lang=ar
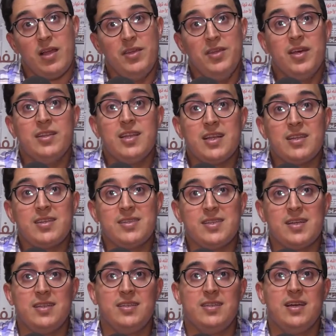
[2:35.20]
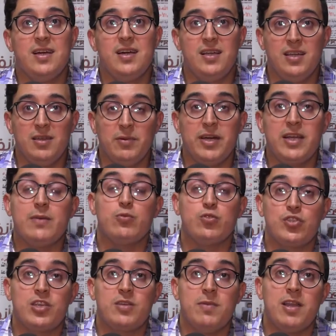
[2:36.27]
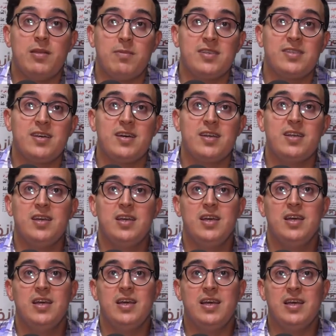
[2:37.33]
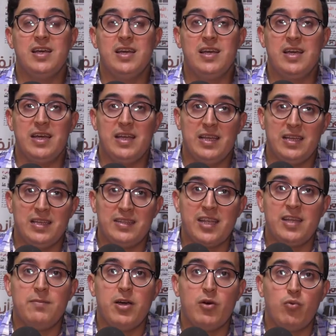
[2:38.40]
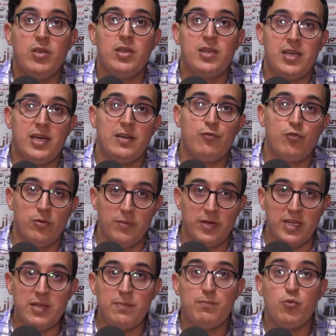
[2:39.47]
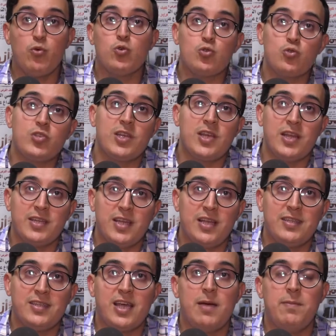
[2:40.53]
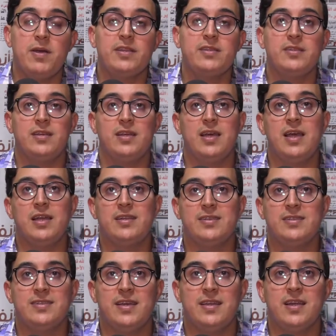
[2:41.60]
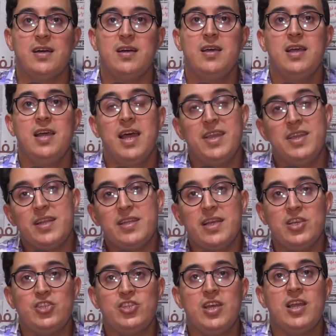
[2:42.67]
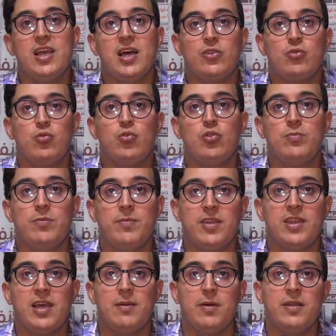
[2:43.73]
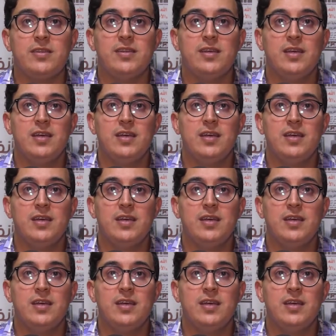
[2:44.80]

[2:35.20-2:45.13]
النهضة الاقتصادية للمغرب واستكمال المسار آه، التنموي اللي كيعرفوا المغرب خصوصا ان الانتخابات آه، هذه السنه النتائج ديالها غتكون بمثابه